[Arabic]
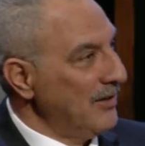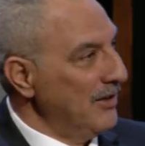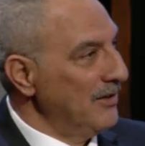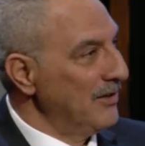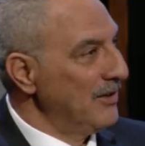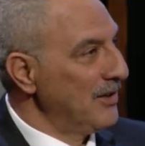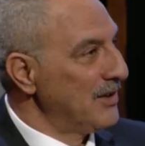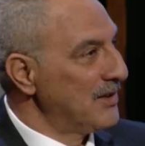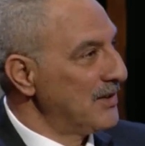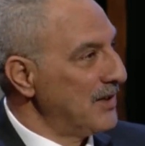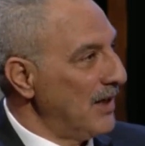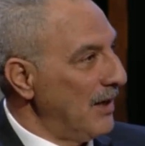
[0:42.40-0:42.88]

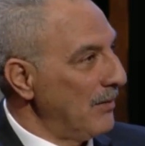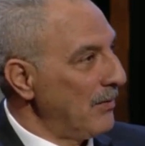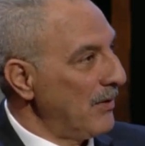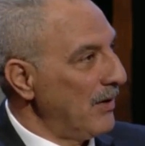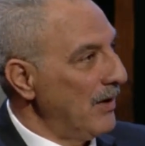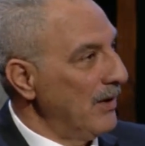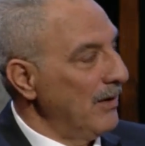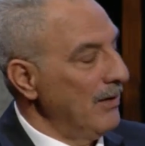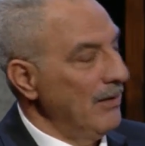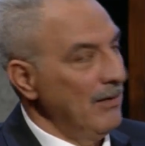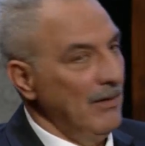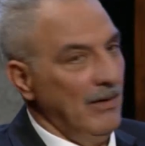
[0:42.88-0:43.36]
عندي
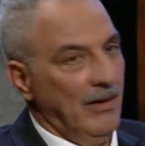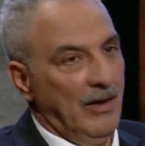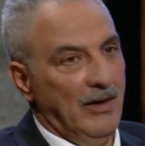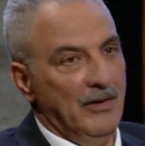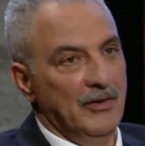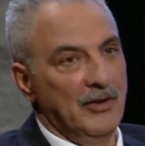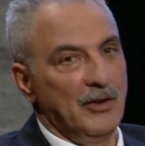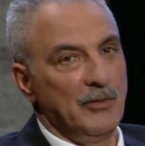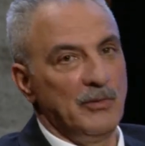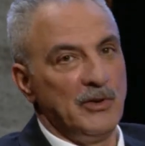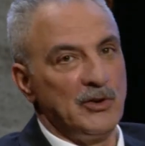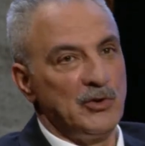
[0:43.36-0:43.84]
السابقه
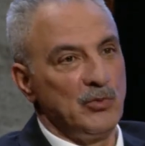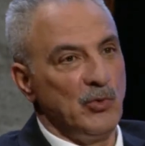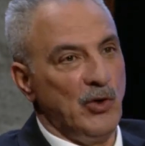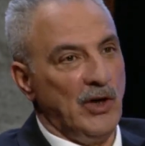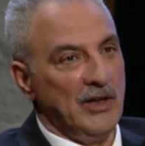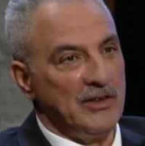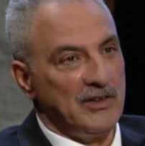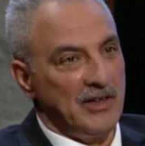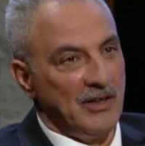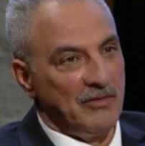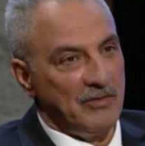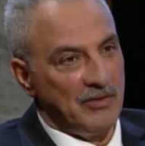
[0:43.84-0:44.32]
عندي
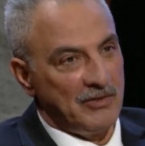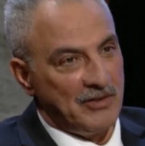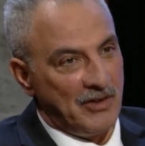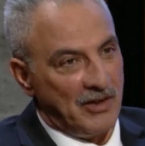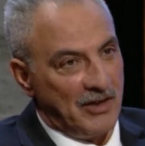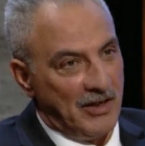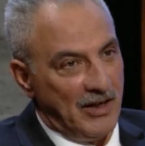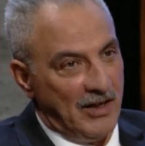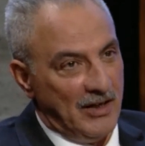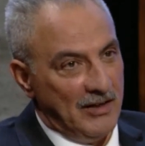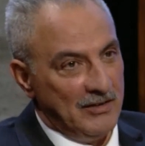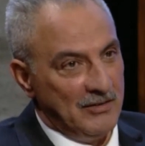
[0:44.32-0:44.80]
مجموعه
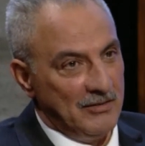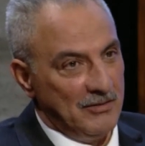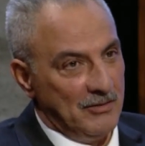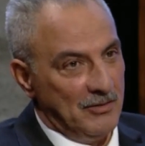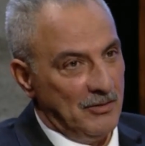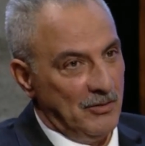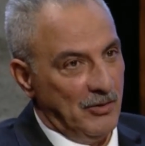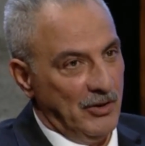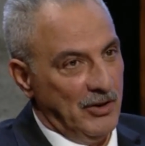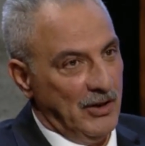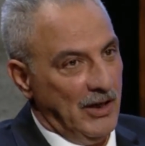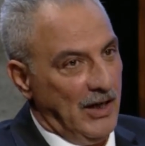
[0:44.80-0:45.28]
كافيتريات
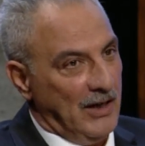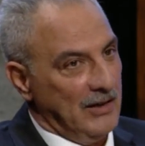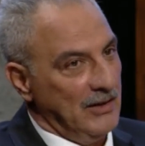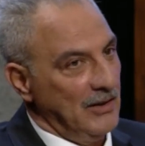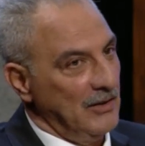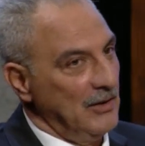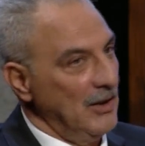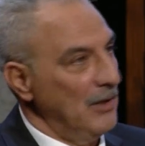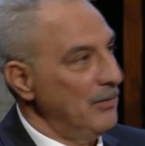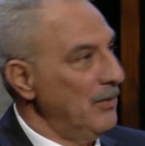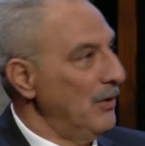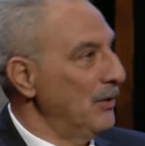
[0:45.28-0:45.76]
وهي
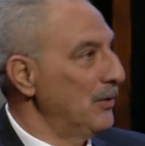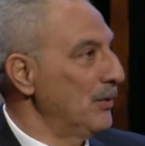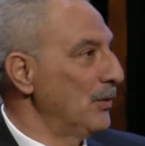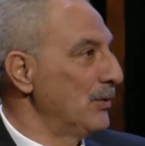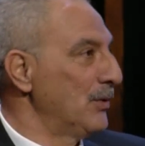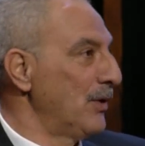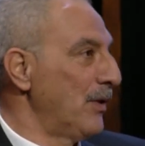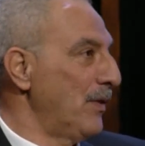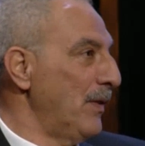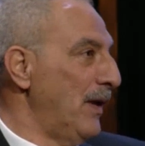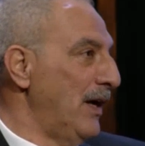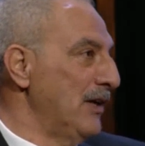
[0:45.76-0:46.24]
عددها
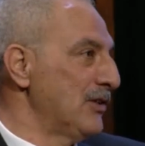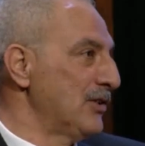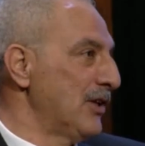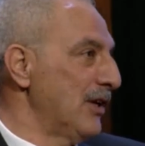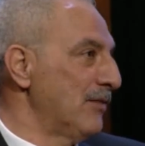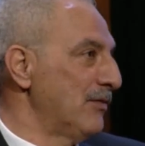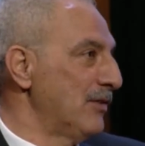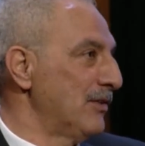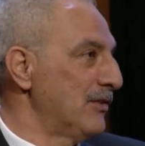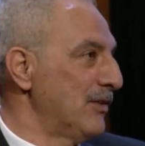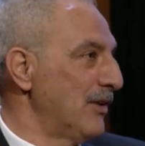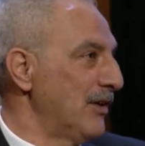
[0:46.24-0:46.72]
بحدود 12
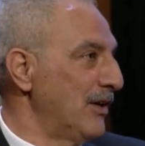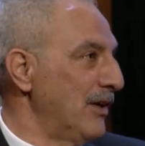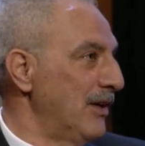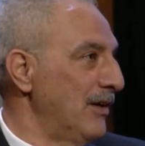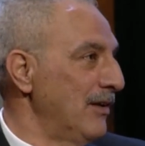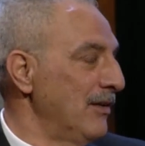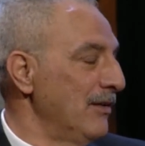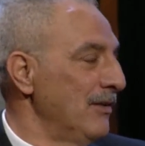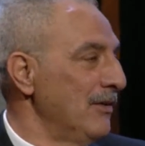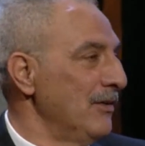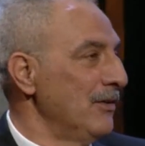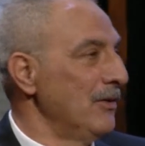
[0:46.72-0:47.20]

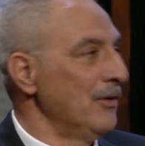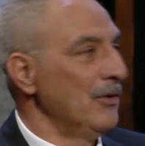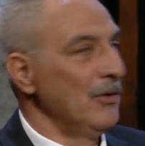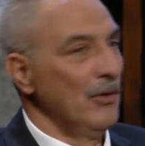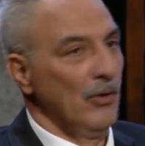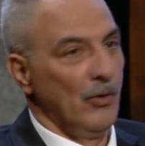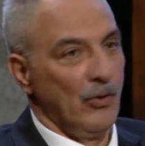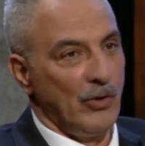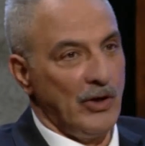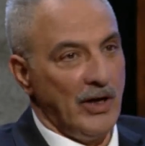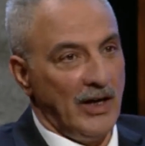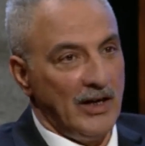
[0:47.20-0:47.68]
كافيتريا
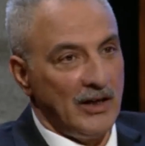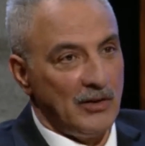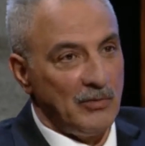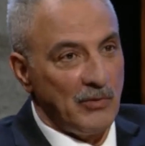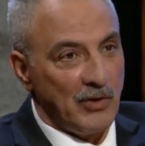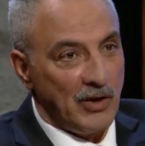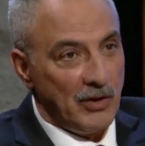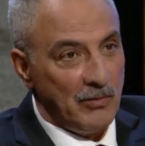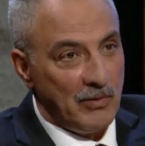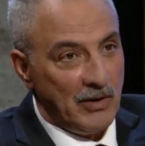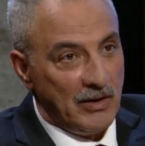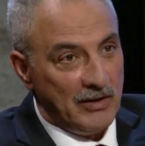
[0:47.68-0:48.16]
وكانت
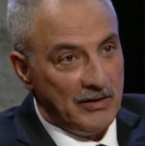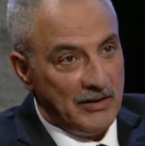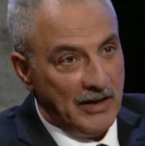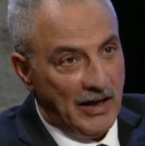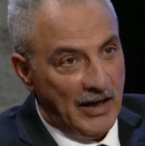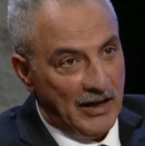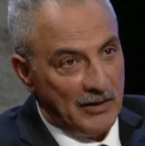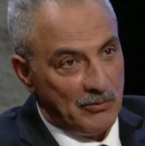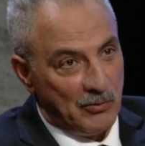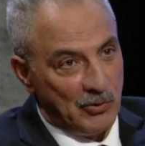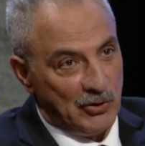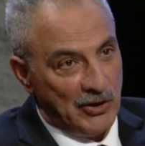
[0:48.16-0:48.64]
من قبل
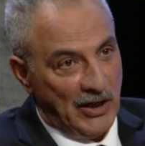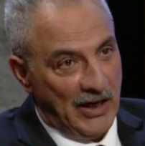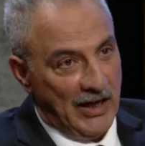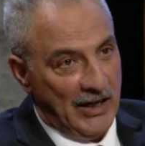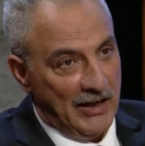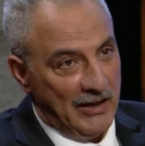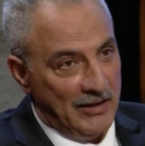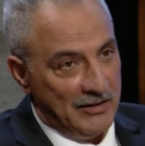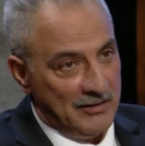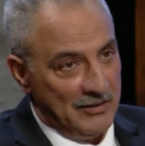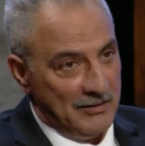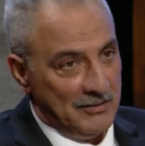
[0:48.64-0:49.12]
الاتحاد
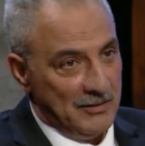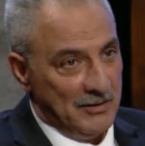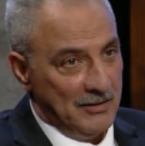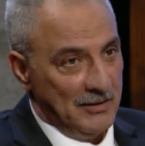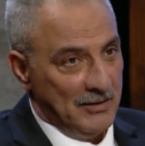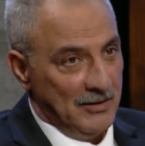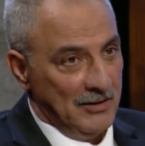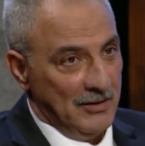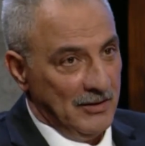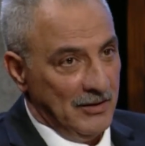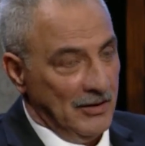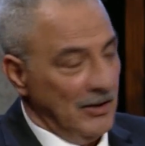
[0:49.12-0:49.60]
متعهد
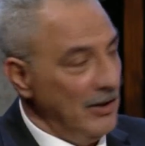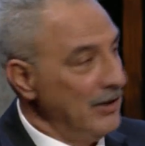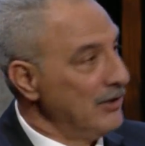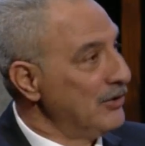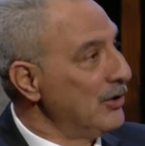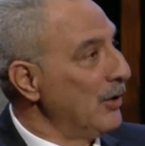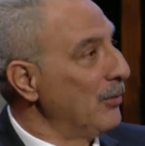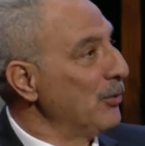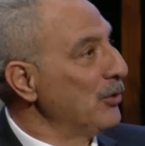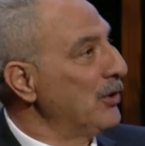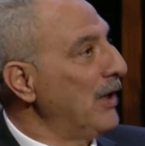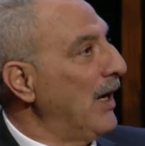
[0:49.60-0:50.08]

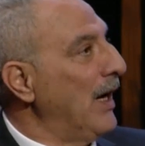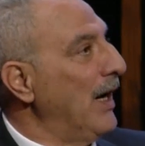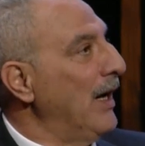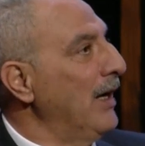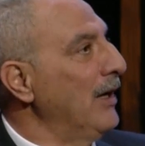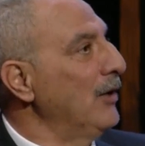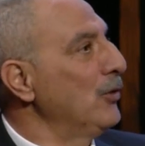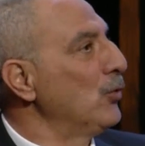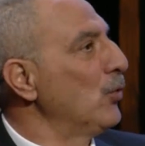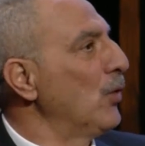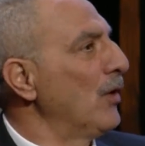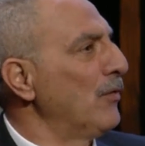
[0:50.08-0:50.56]
اجى
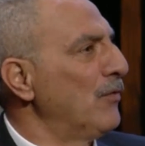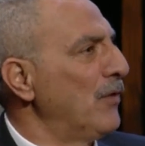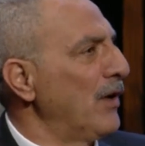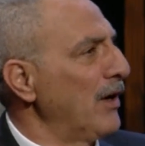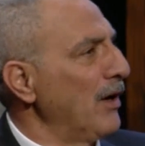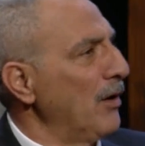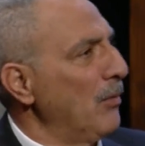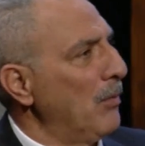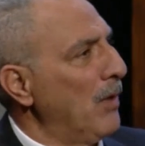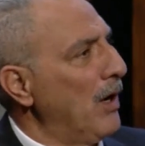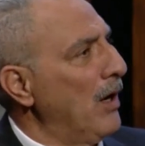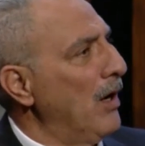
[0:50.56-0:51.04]
متعهد
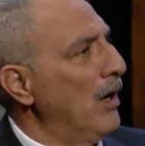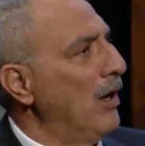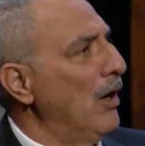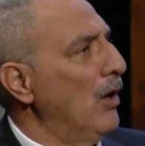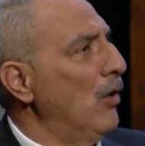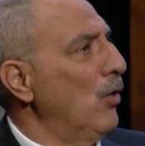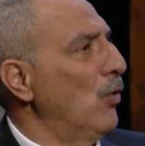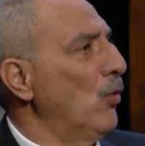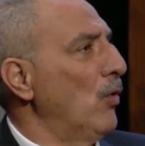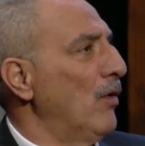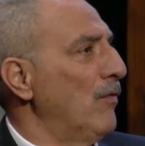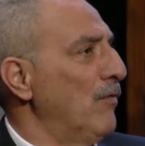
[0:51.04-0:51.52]
ووفر
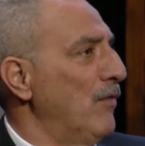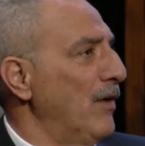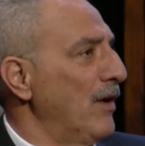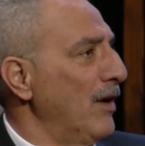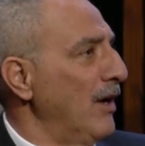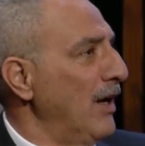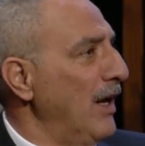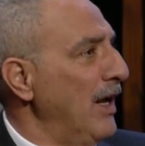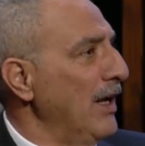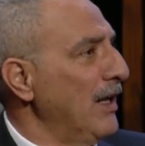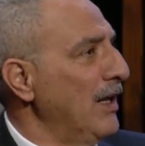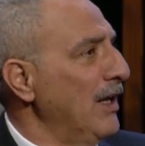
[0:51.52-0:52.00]
الماء
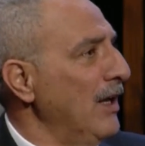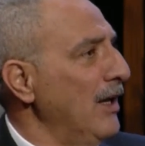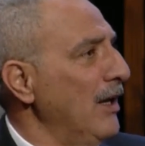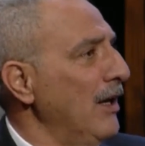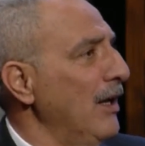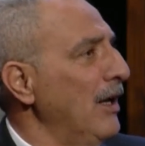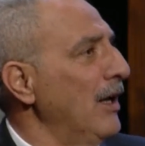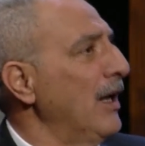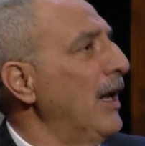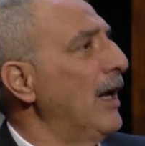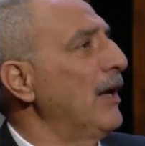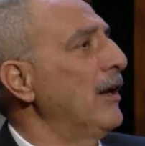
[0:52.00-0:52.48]
ووفر
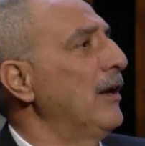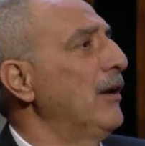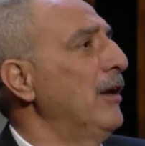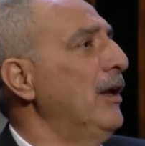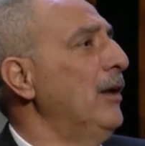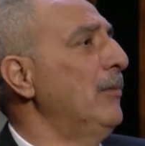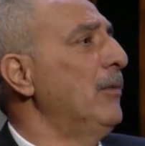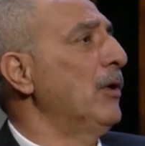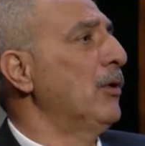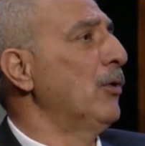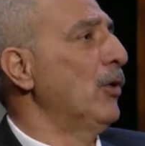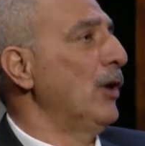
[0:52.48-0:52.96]
الاكل خلال
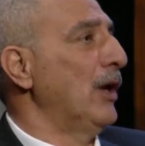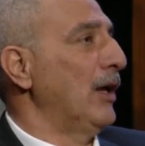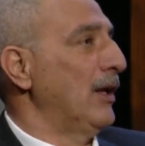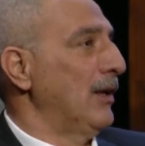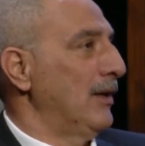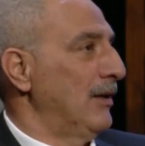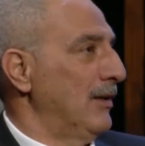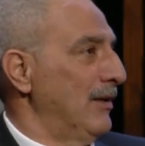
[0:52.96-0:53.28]
اللعبه كلها